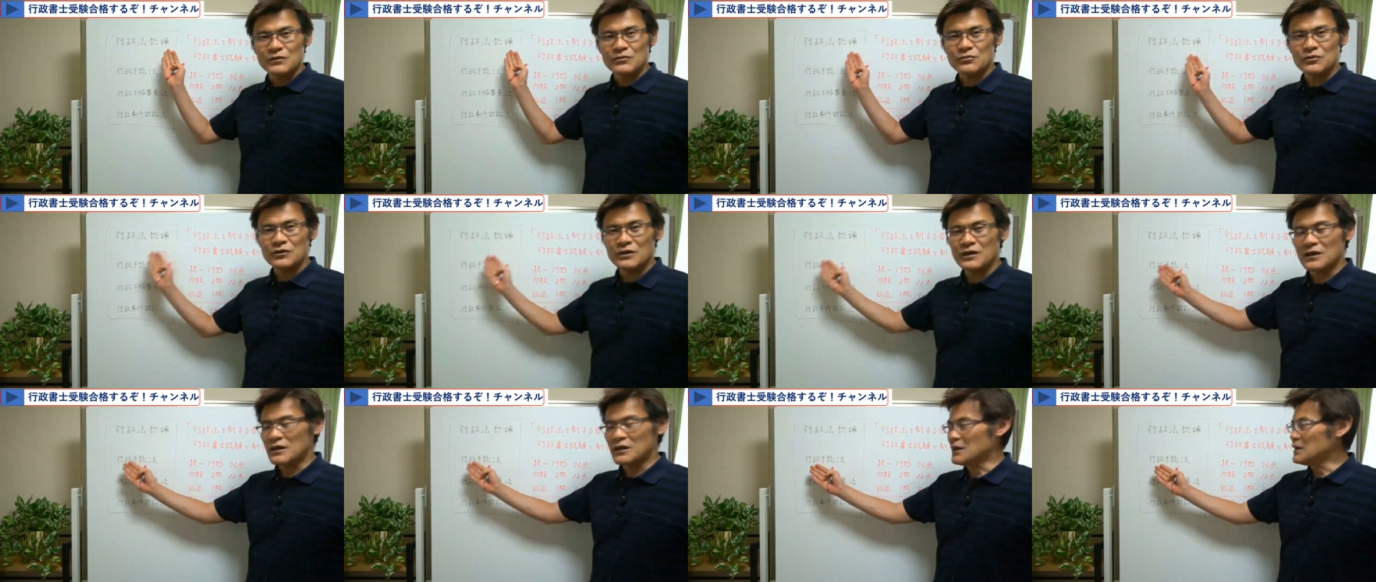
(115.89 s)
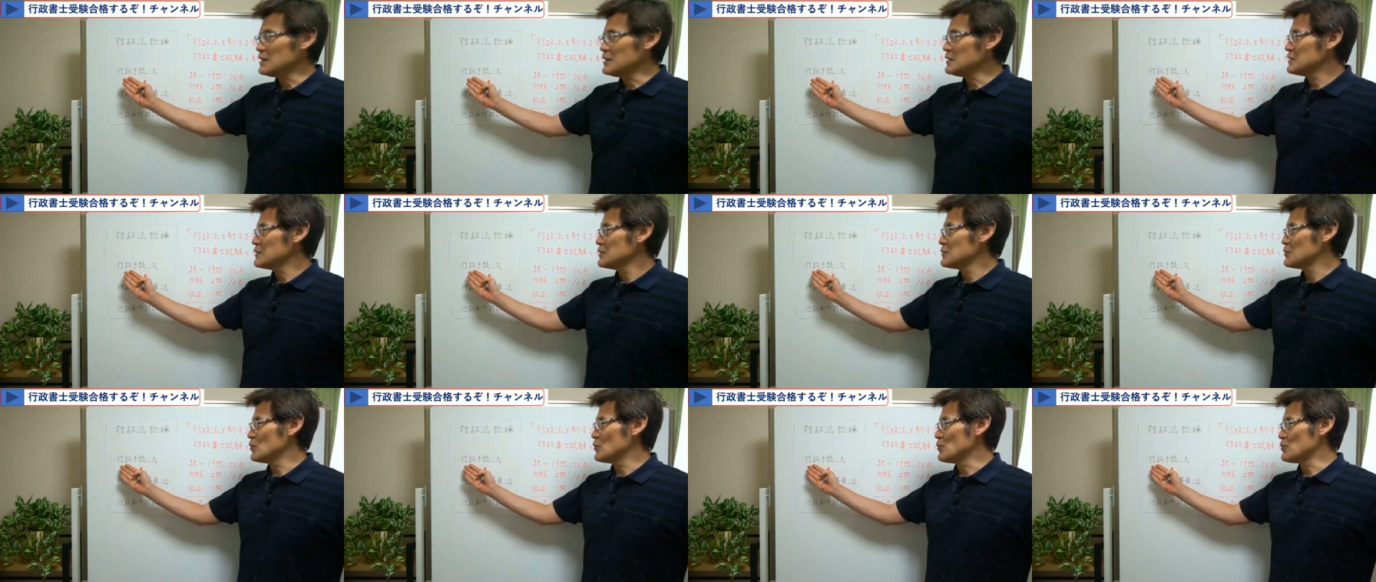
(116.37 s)
それから
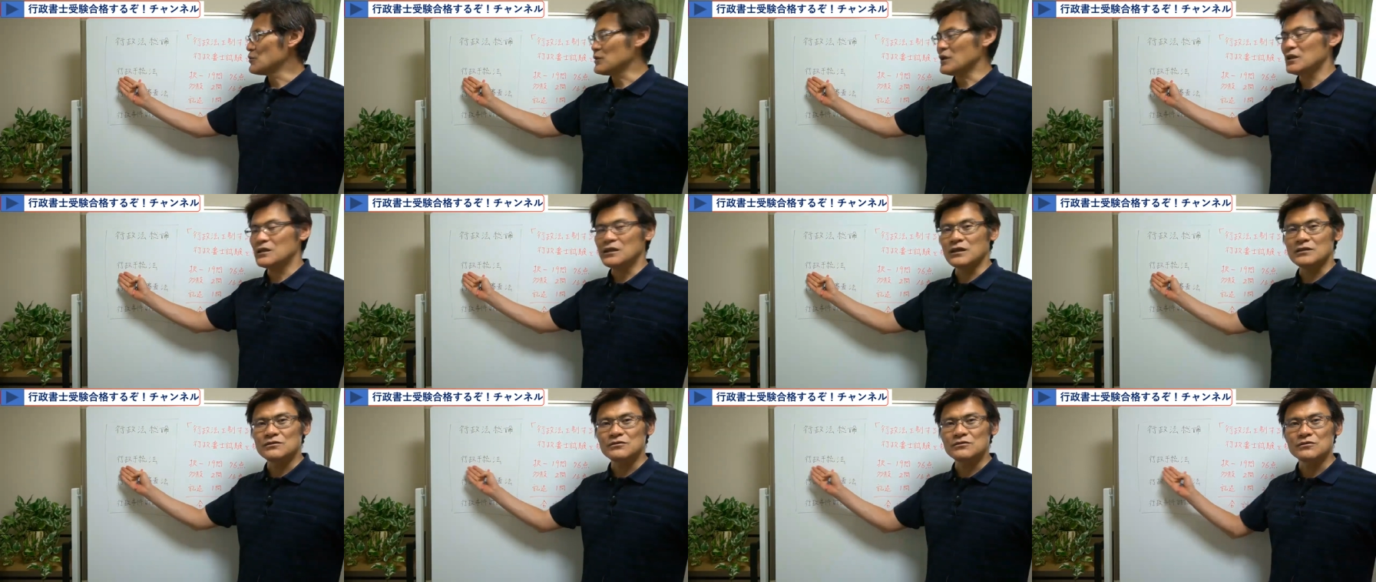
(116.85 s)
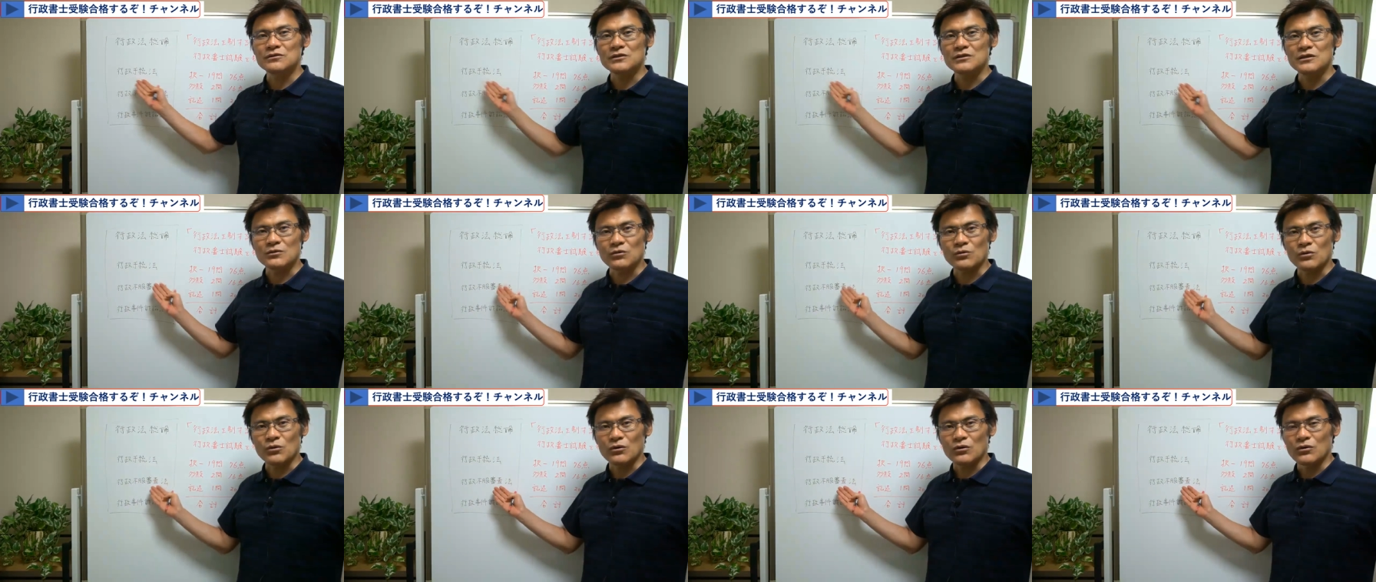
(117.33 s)
行政手続
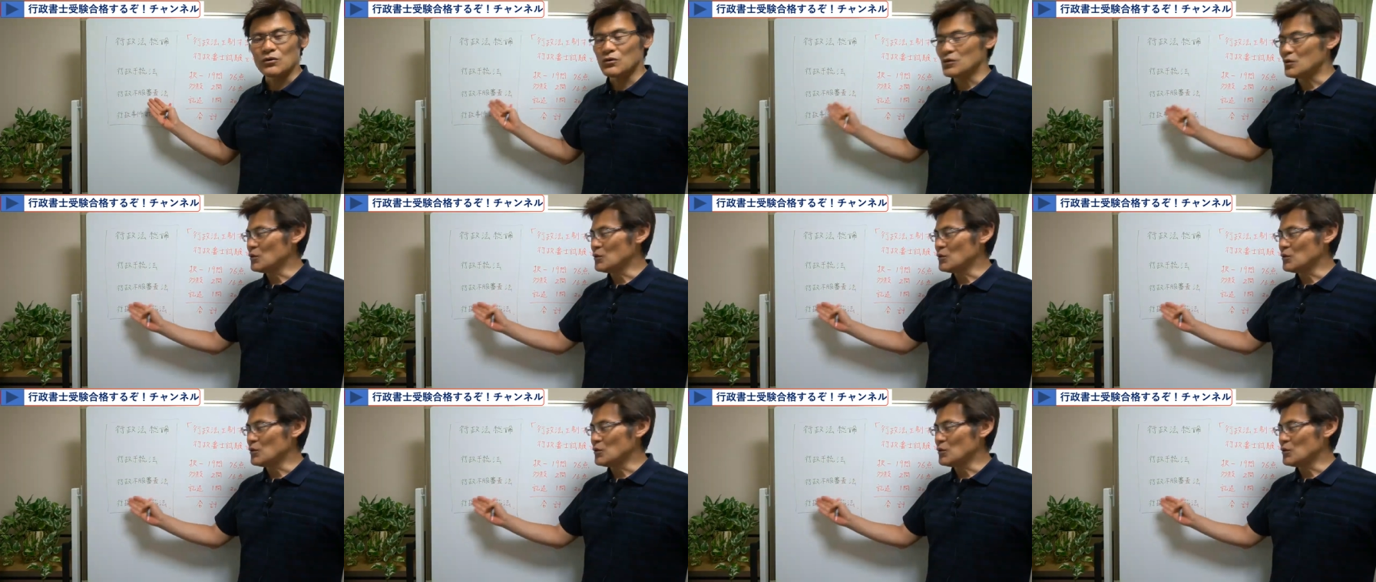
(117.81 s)
き法、